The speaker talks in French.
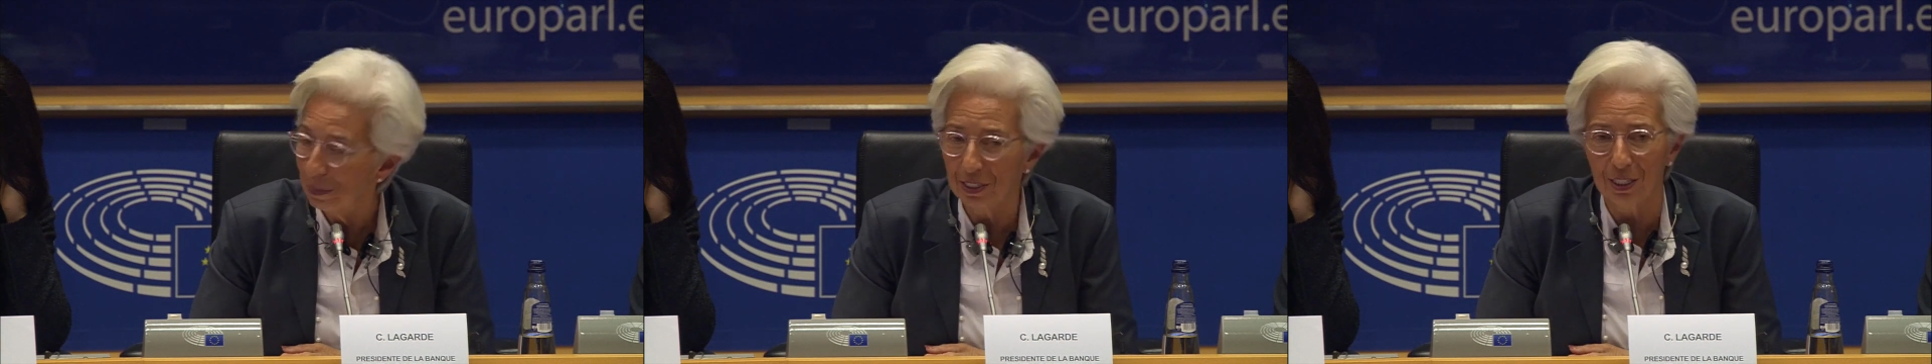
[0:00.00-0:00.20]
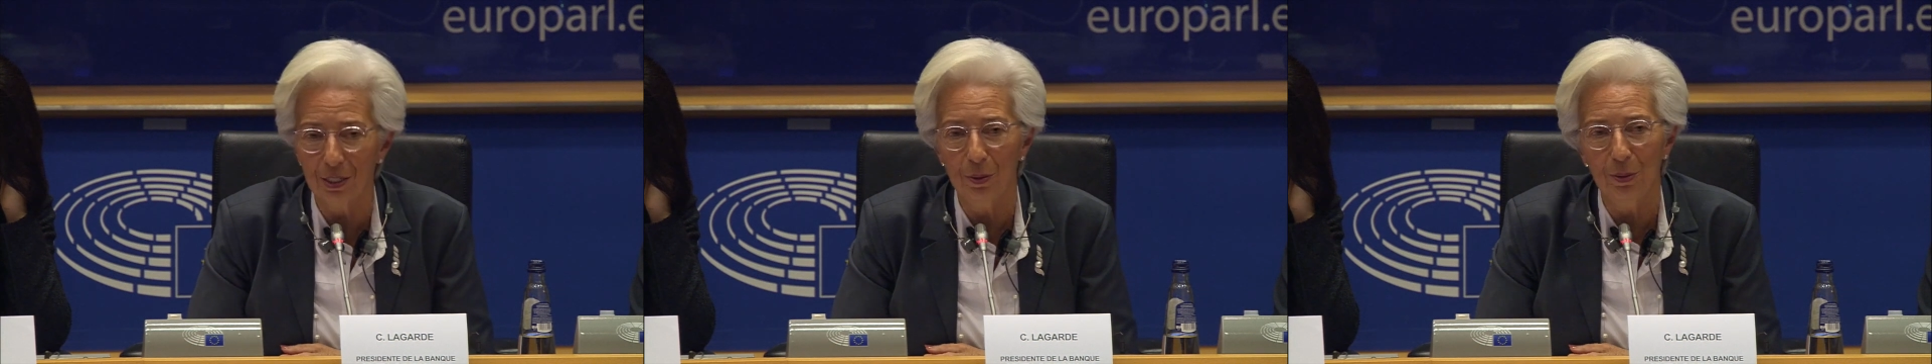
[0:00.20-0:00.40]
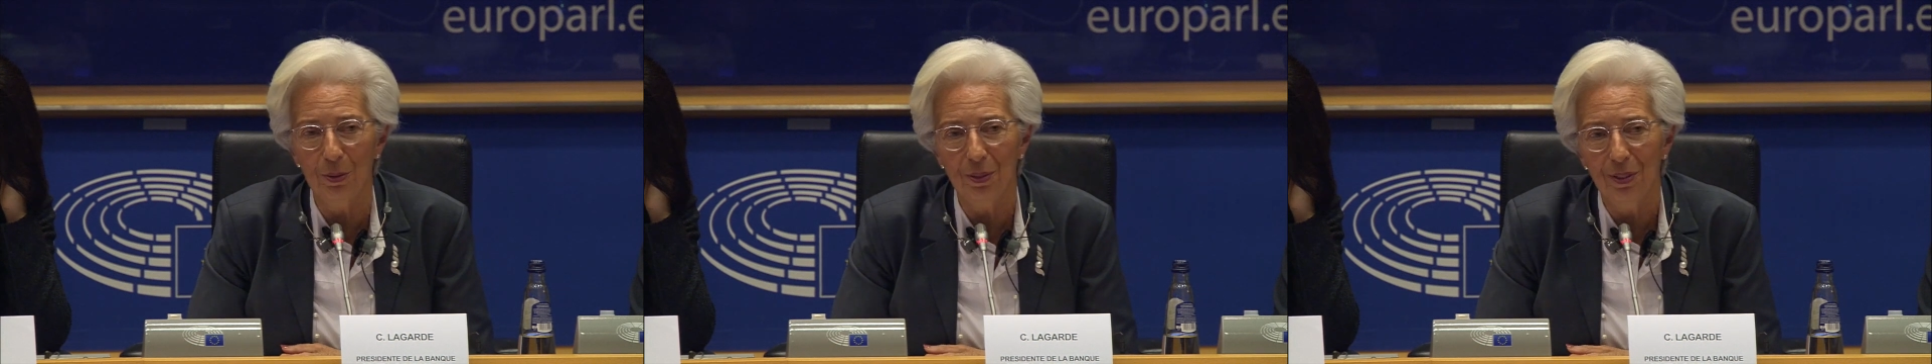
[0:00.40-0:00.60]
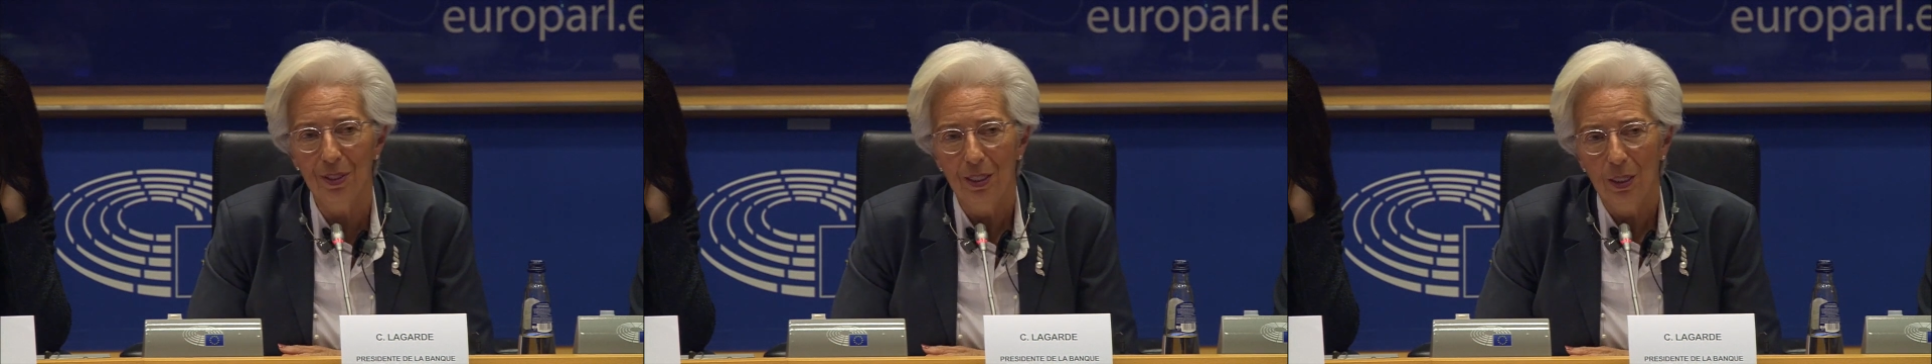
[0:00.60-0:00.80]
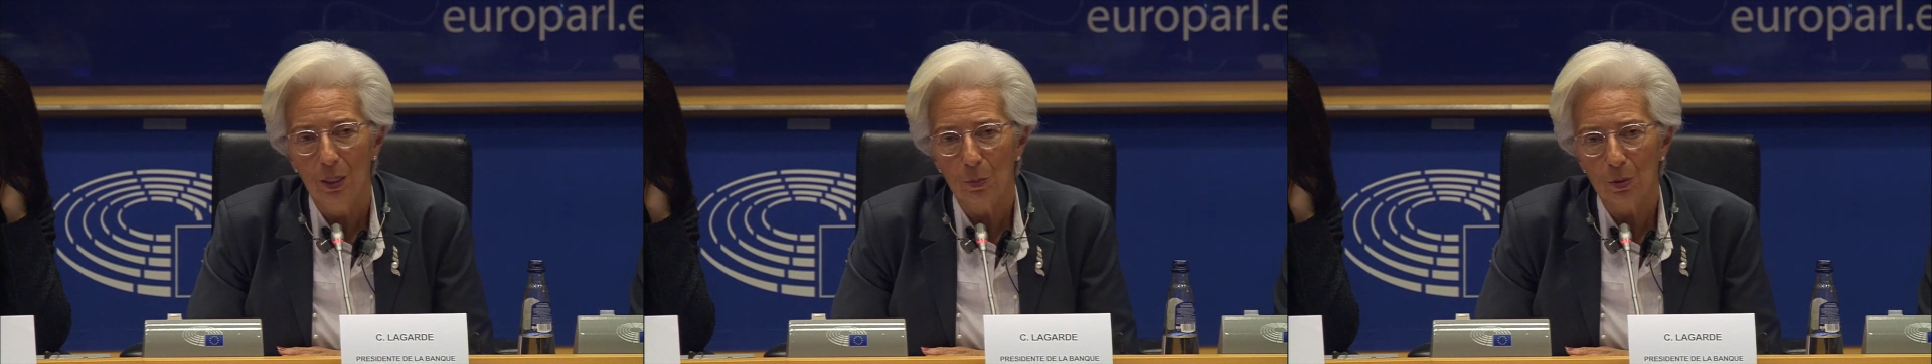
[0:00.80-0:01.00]
BCE,
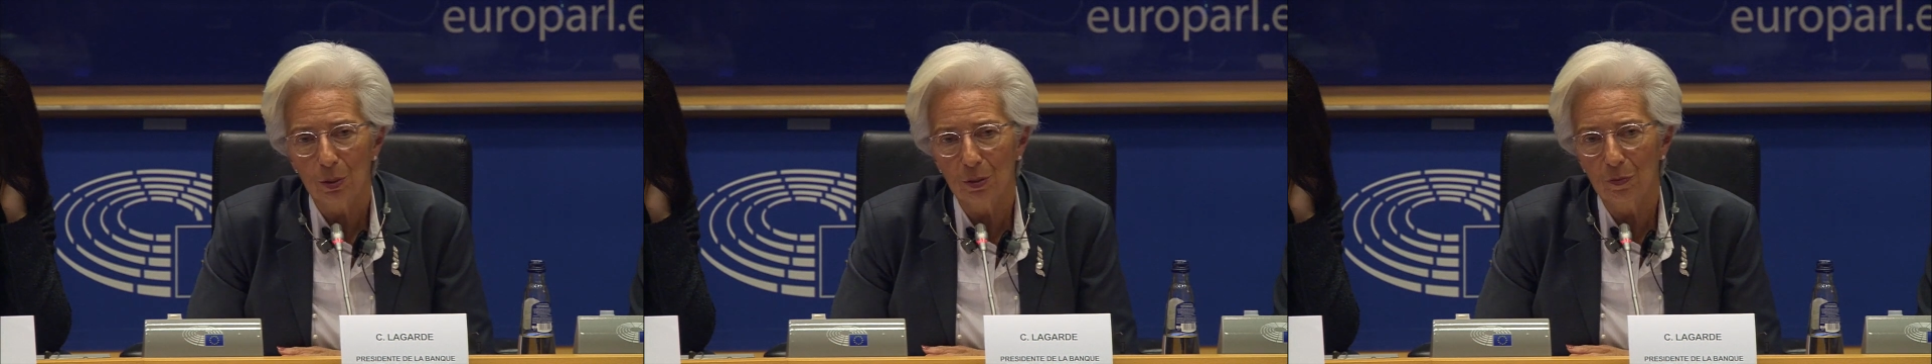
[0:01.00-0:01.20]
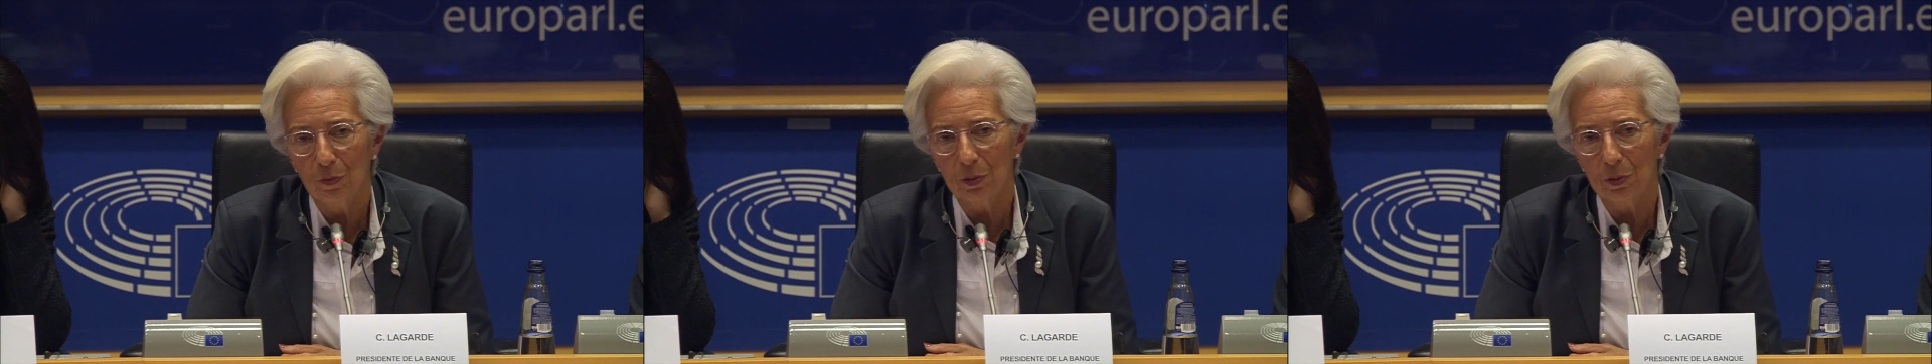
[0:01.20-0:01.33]
puisque vous